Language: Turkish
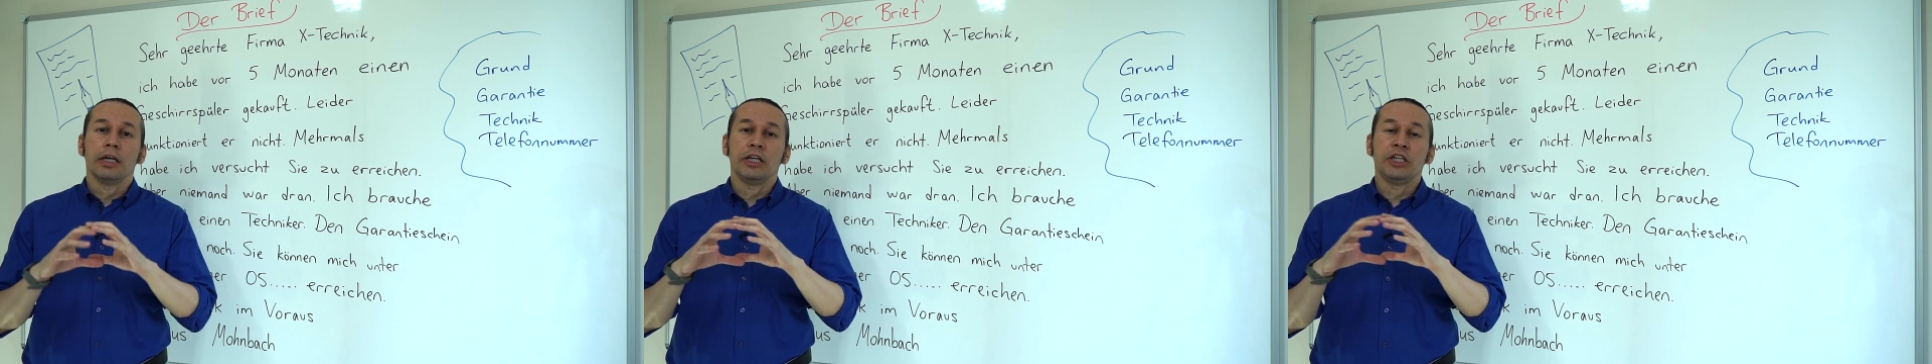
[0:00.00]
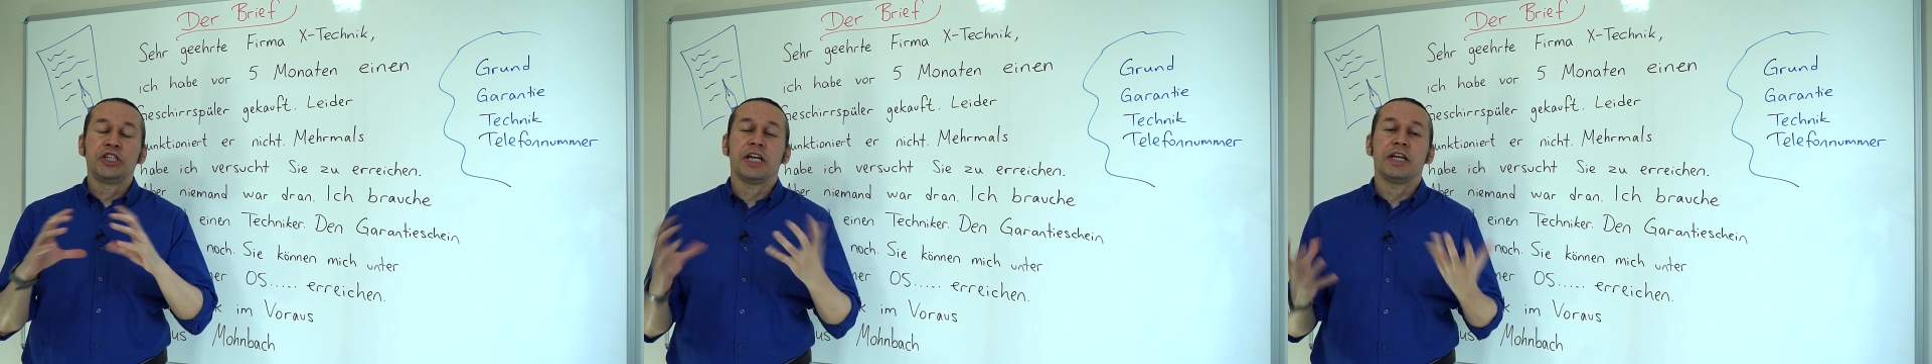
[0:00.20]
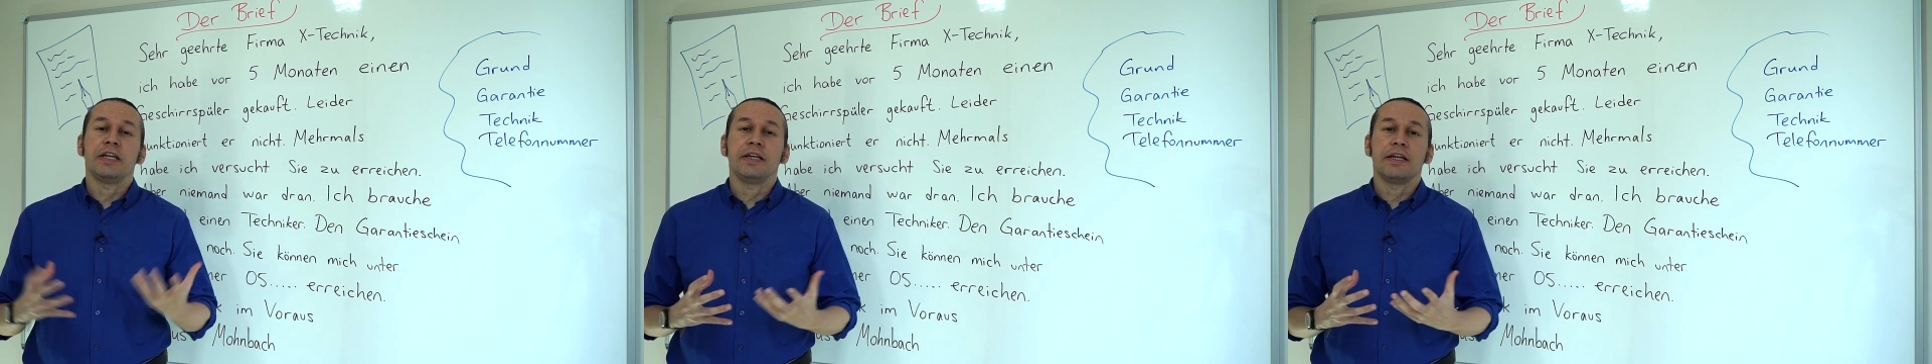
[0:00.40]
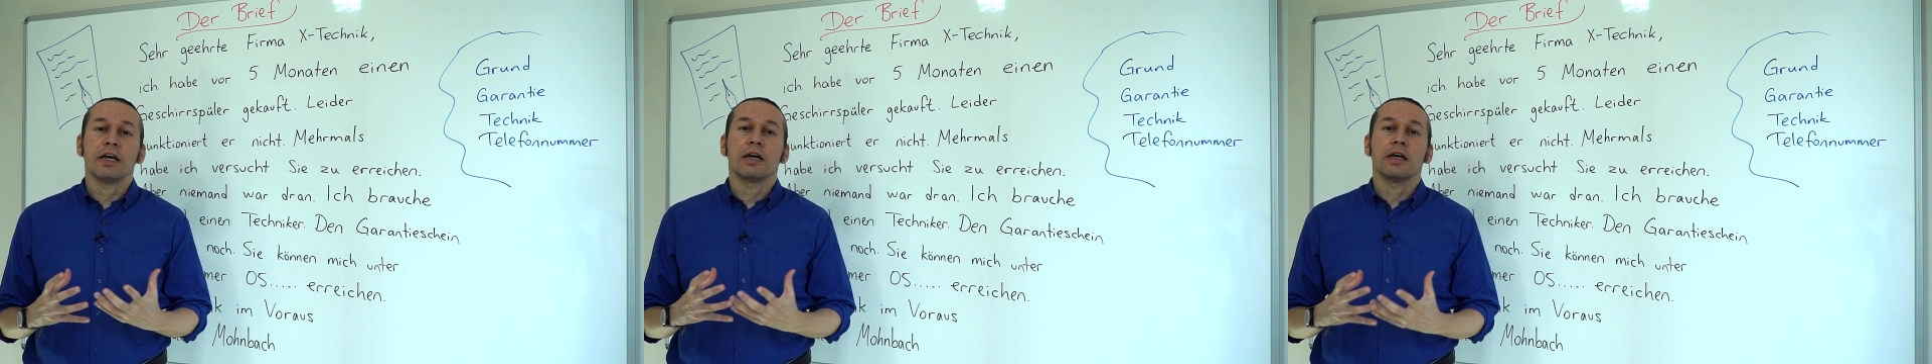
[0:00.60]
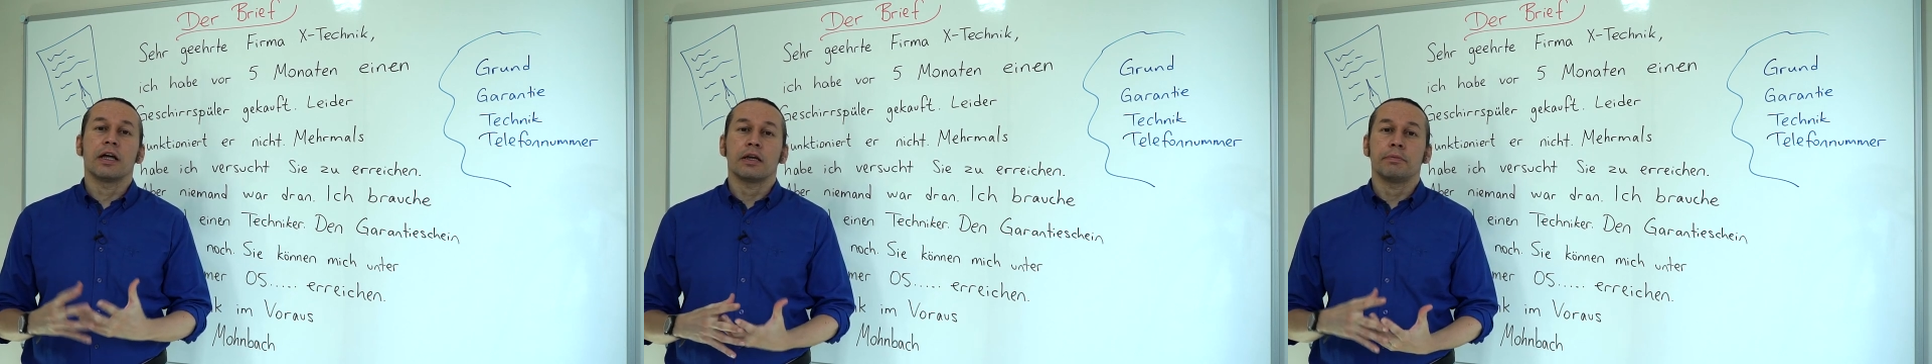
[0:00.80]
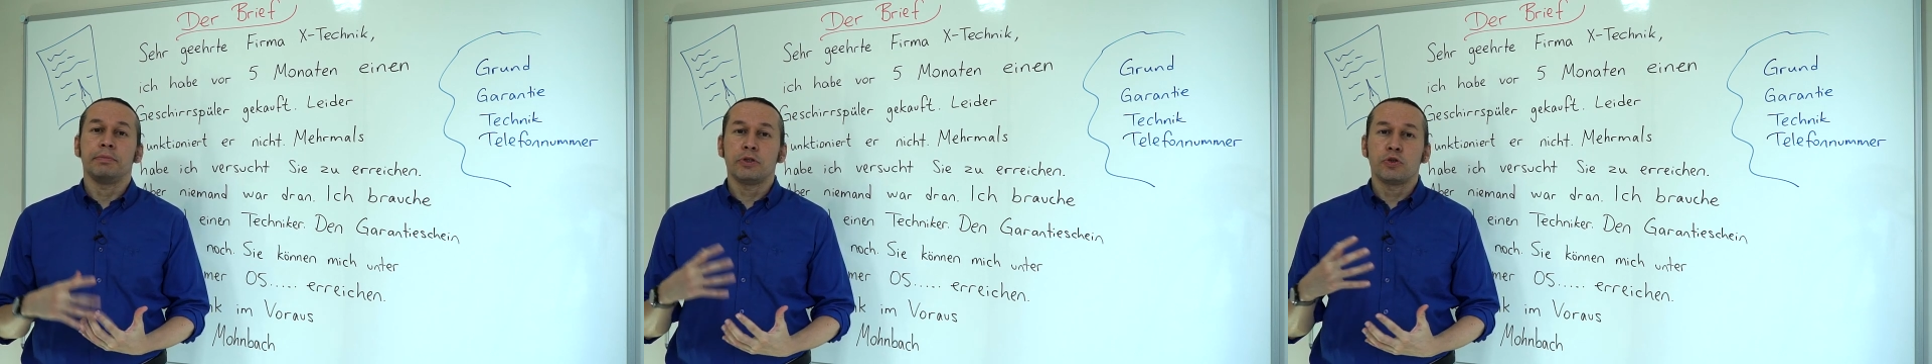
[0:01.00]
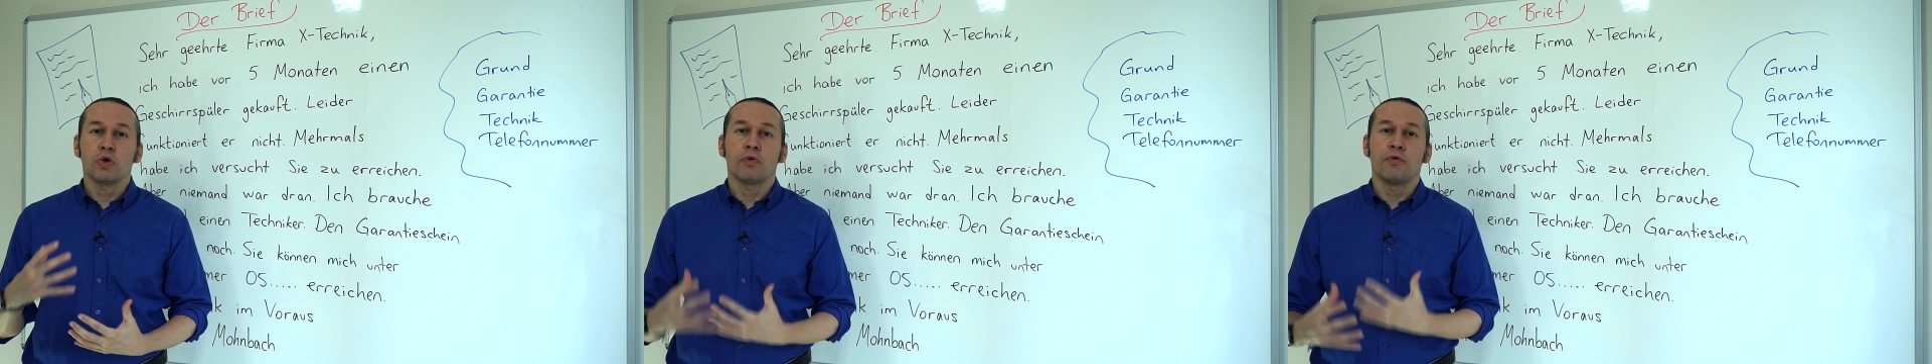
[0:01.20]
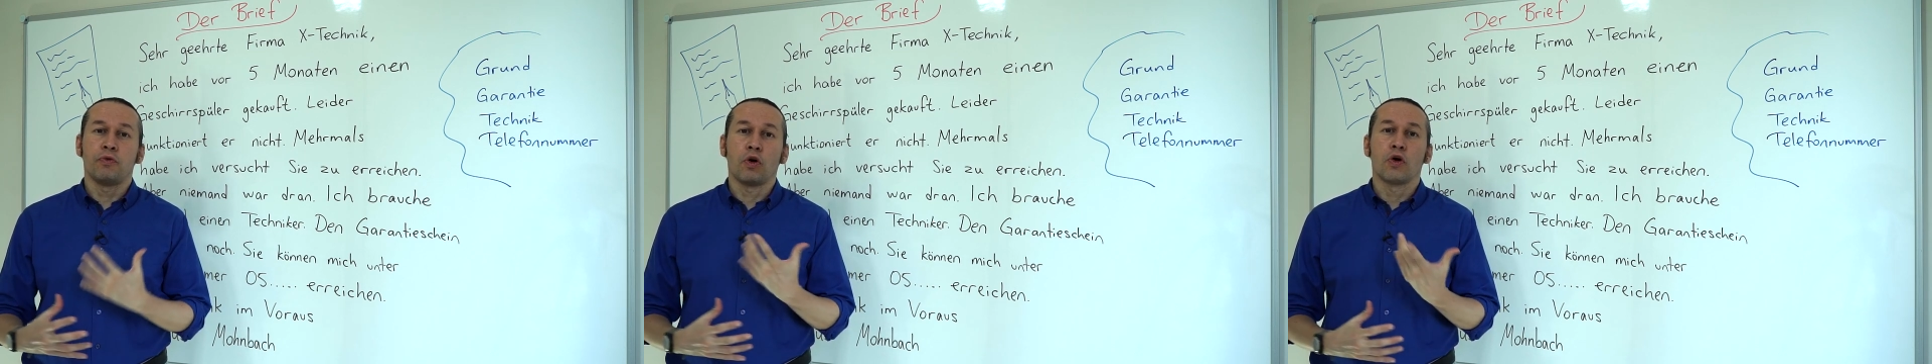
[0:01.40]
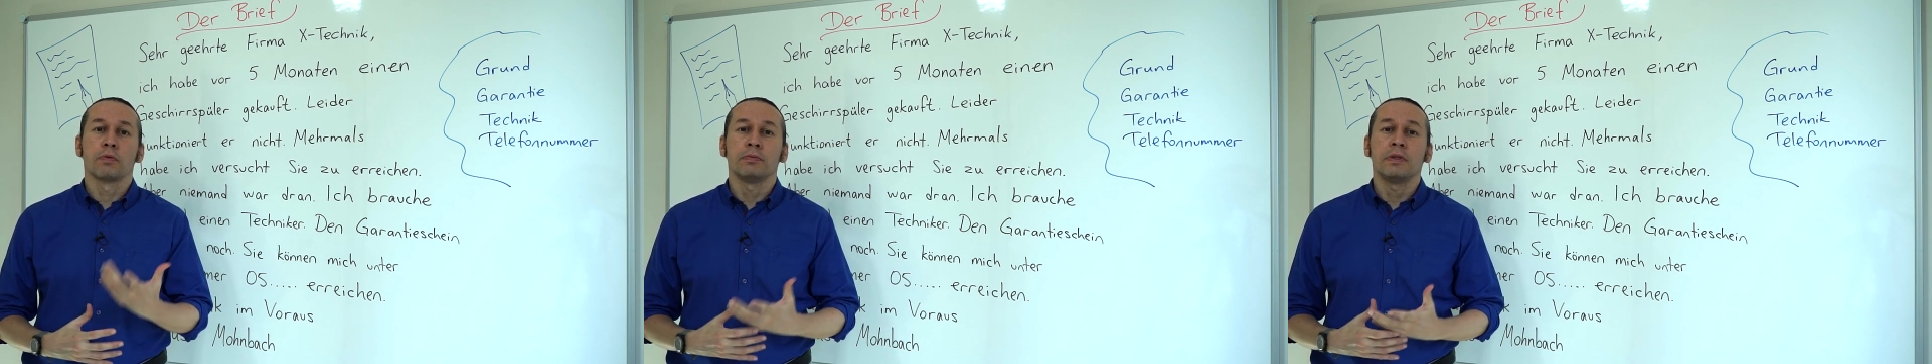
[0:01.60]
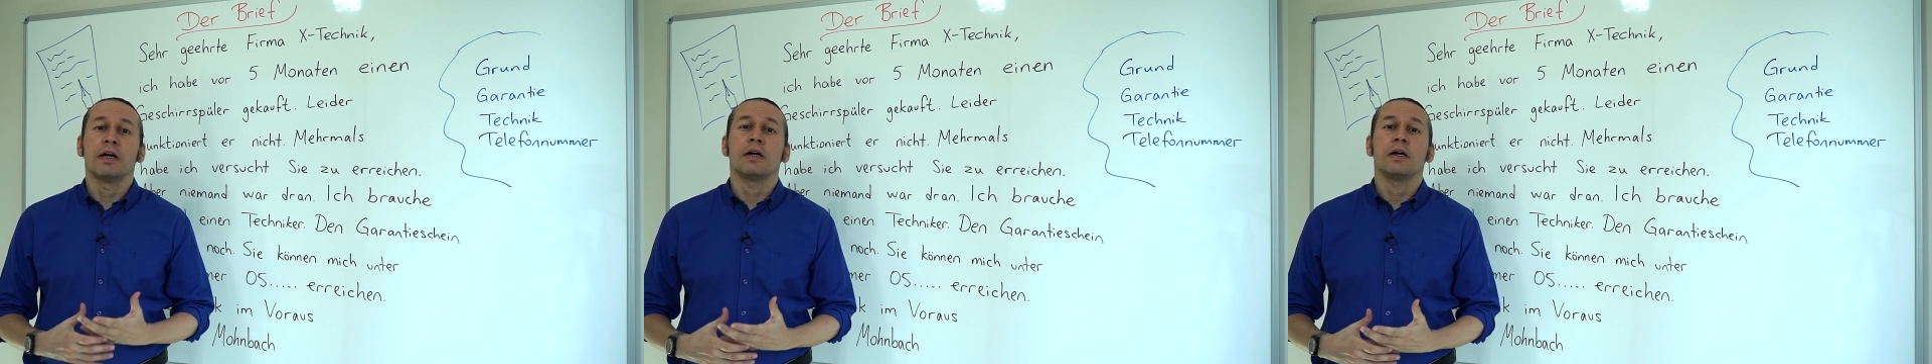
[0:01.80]
içeriğine kadar birçok
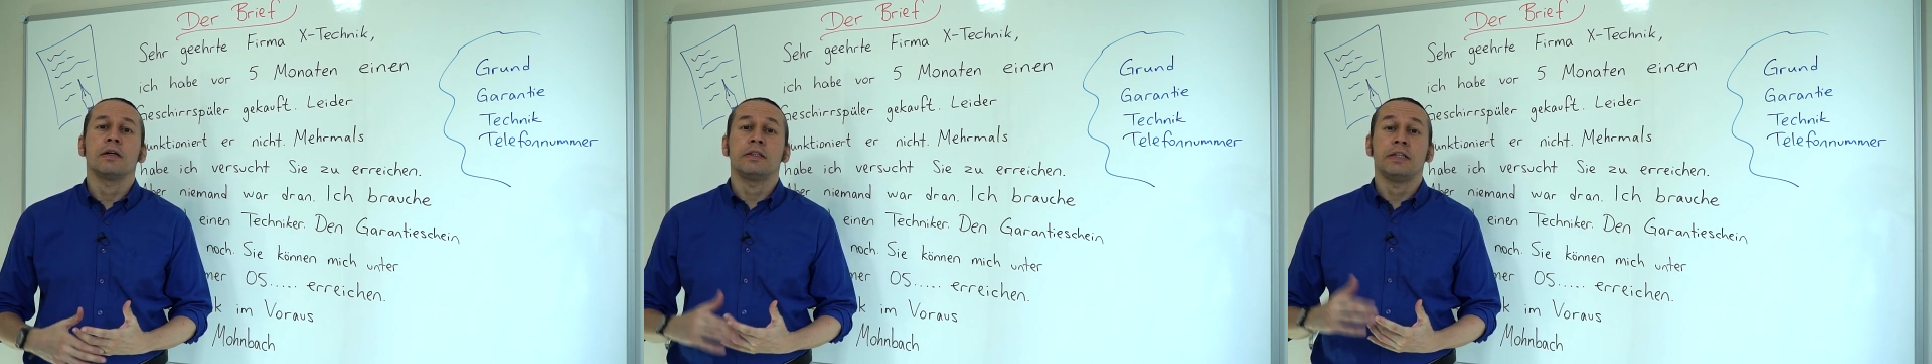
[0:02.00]
formda